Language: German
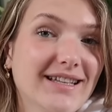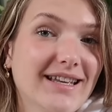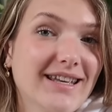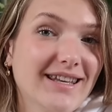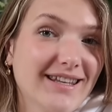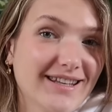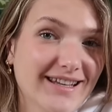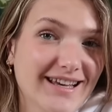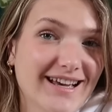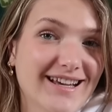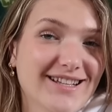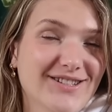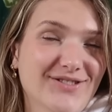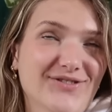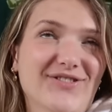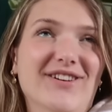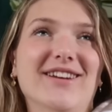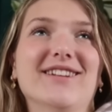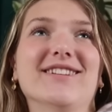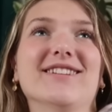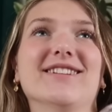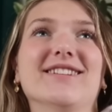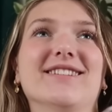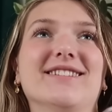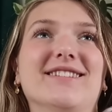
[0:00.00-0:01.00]
ich krass
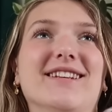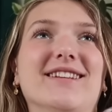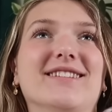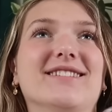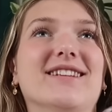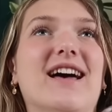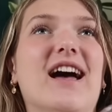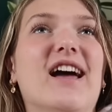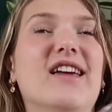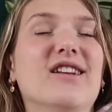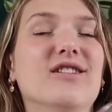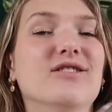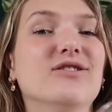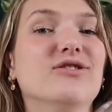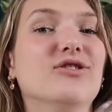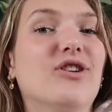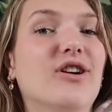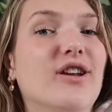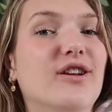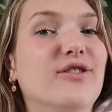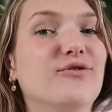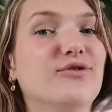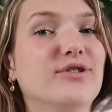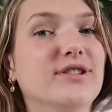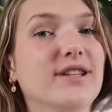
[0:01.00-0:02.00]
fand, ist, dass eine
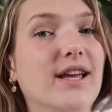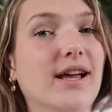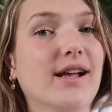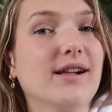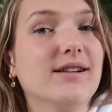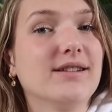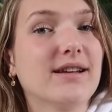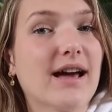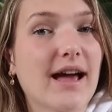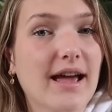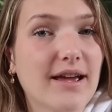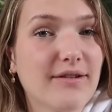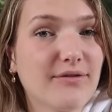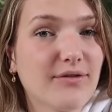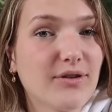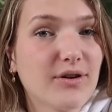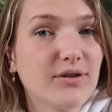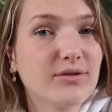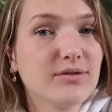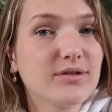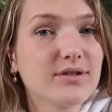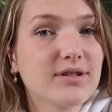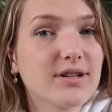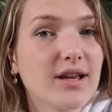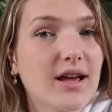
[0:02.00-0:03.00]
Tonne recycelte
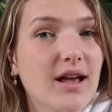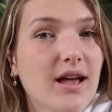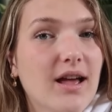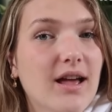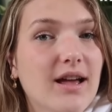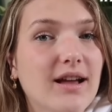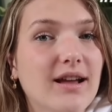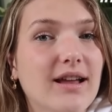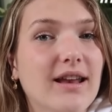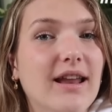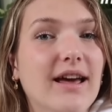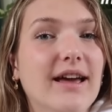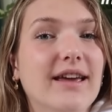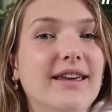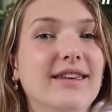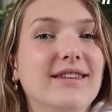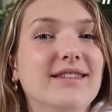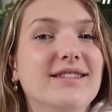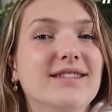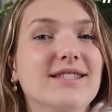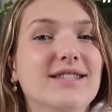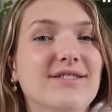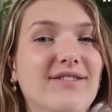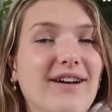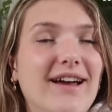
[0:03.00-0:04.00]
iPhones
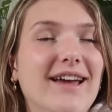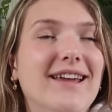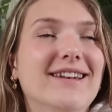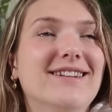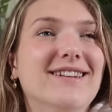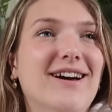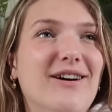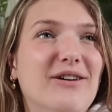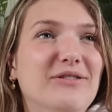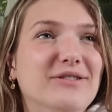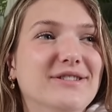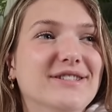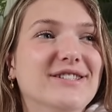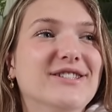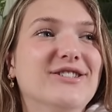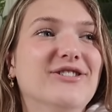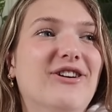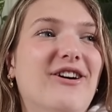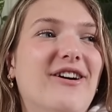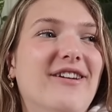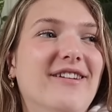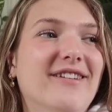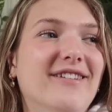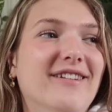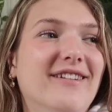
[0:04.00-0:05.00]
gleich 2000
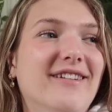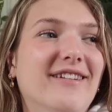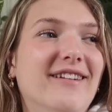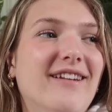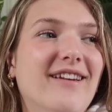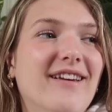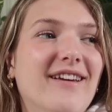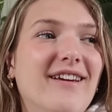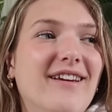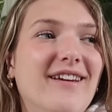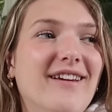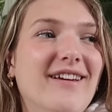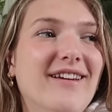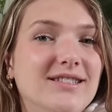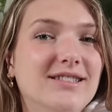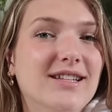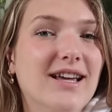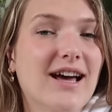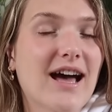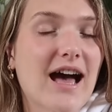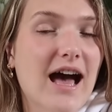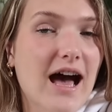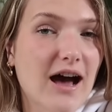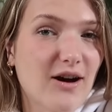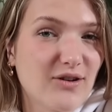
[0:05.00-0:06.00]
Tonnen
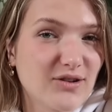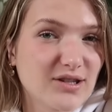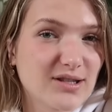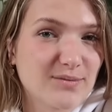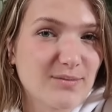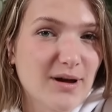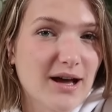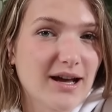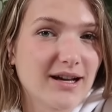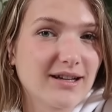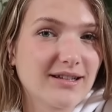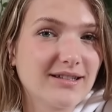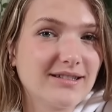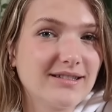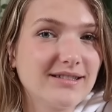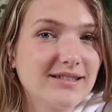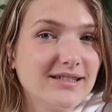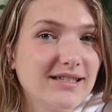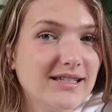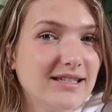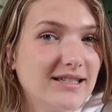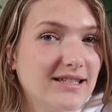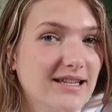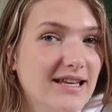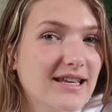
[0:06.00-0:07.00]
ausmachen,
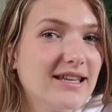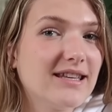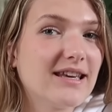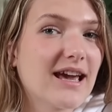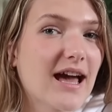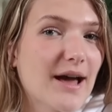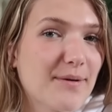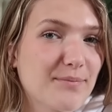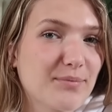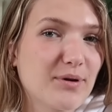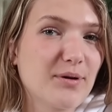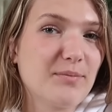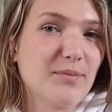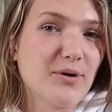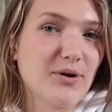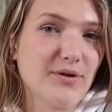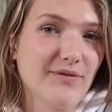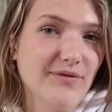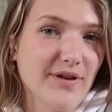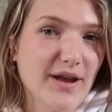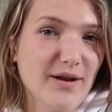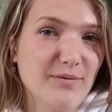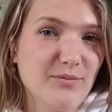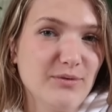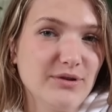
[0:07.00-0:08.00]
die nicht
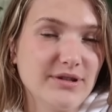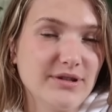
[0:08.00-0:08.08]
abgebaut werden